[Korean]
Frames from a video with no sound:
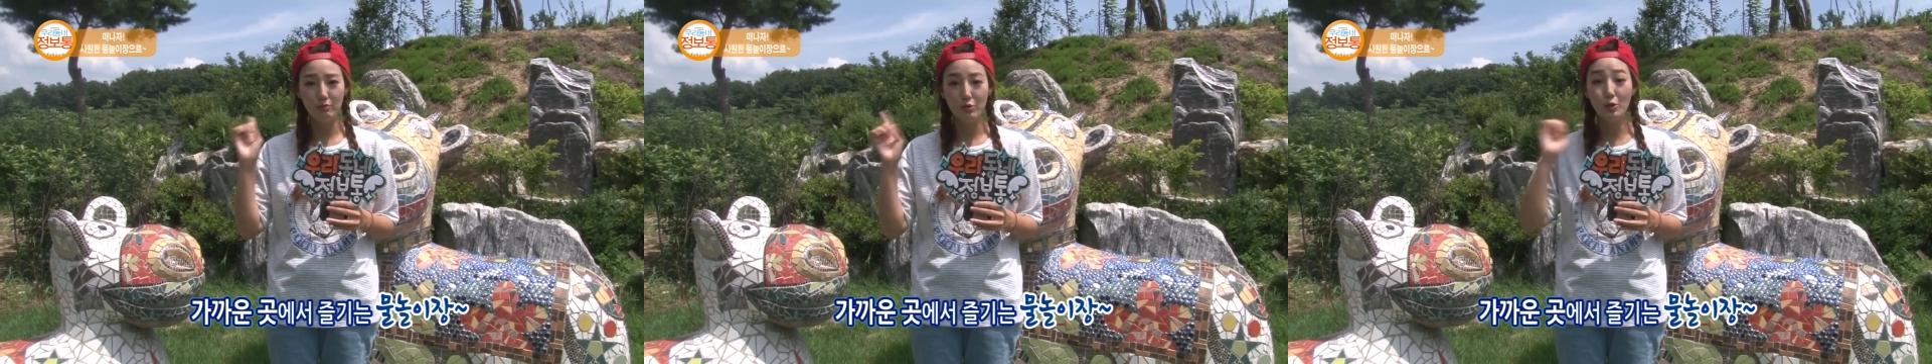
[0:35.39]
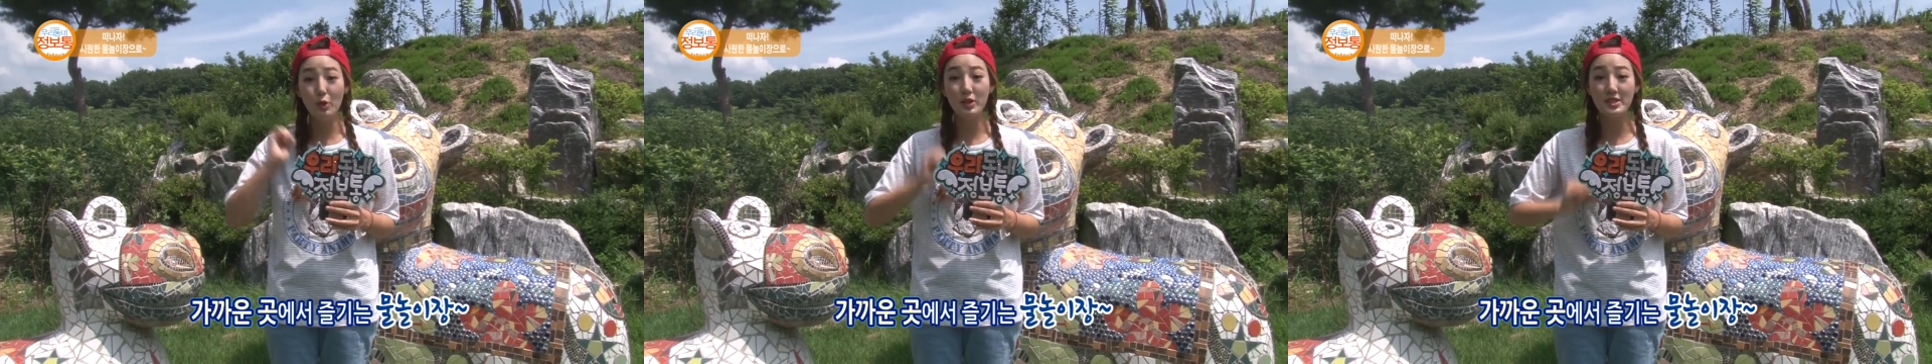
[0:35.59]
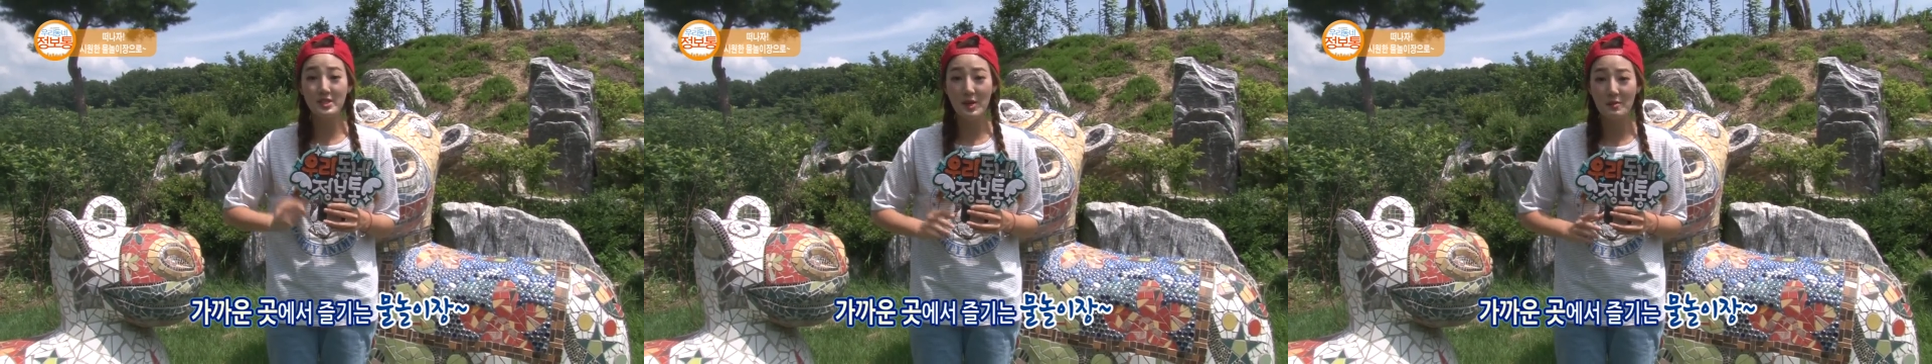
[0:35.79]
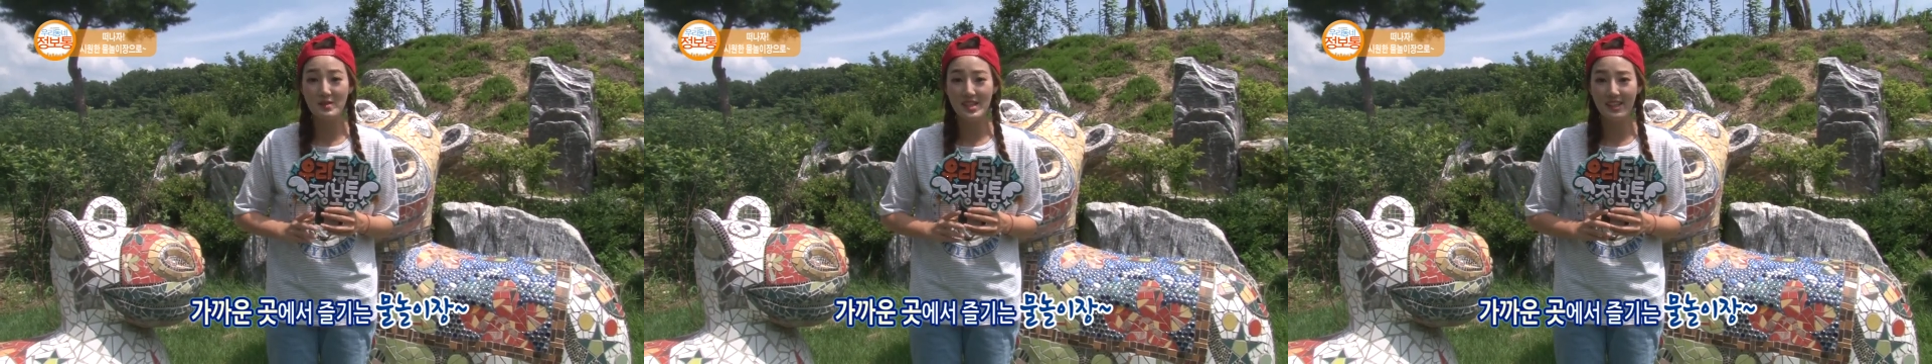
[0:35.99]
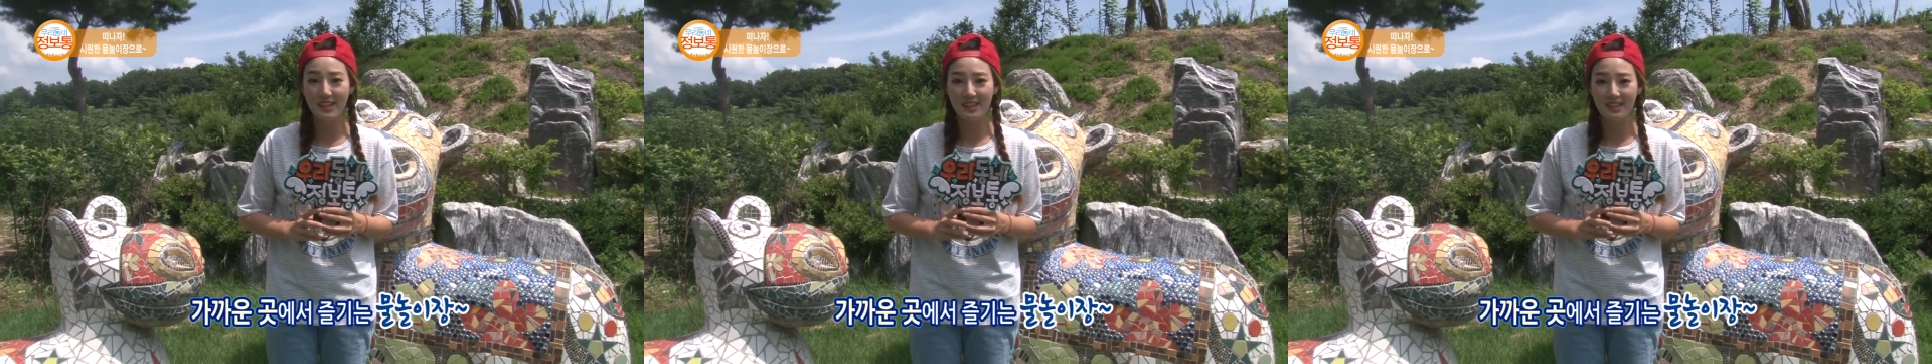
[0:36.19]
물놀이
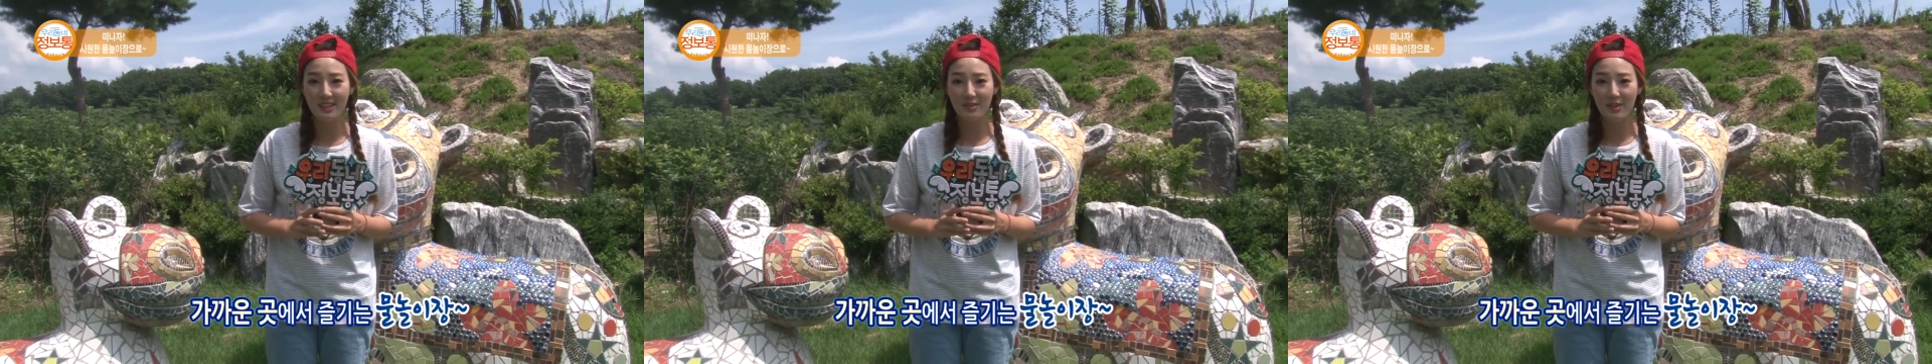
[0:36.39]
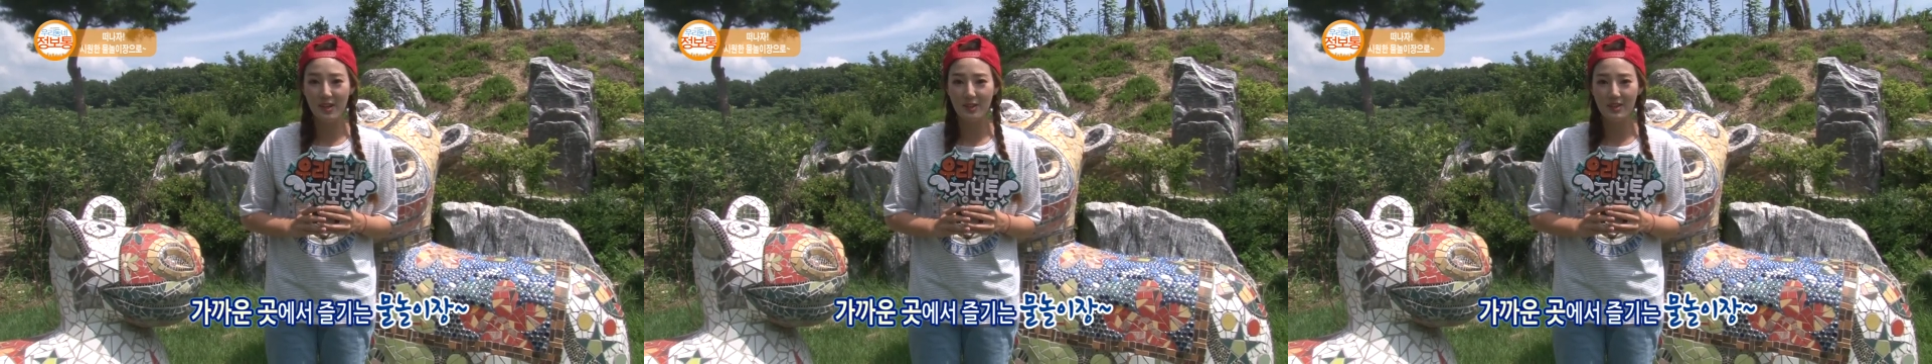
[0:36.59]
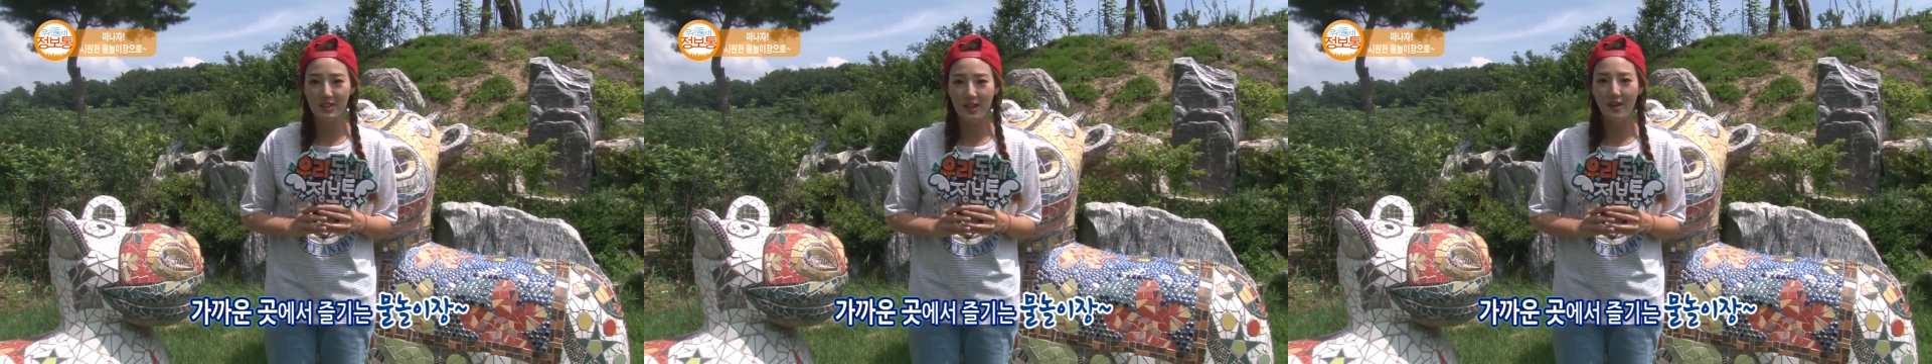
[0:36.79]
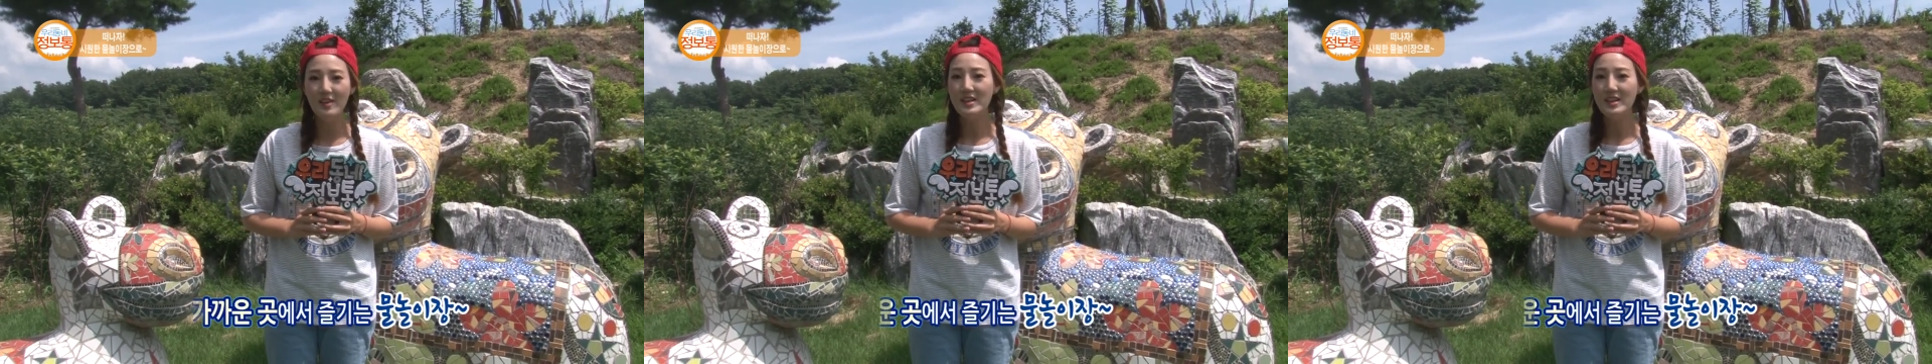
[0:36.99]
체험장이 있다고 하거든요.